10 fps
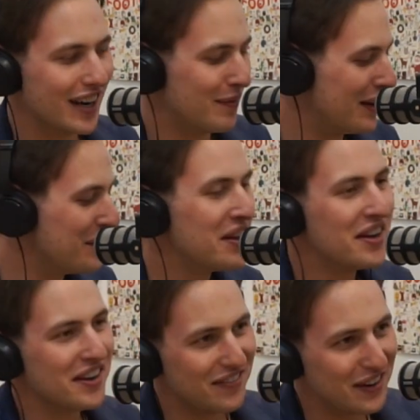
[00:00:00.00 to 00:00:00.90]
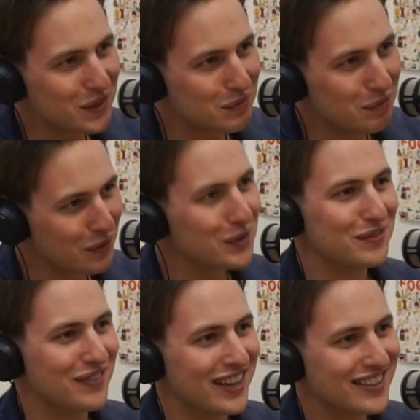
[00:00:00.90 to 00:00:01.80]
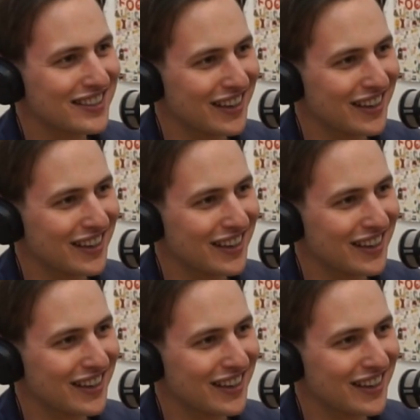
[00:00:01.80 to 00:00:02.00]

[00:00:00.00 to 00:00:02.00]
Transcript: Aber wenn du es bewusst machst,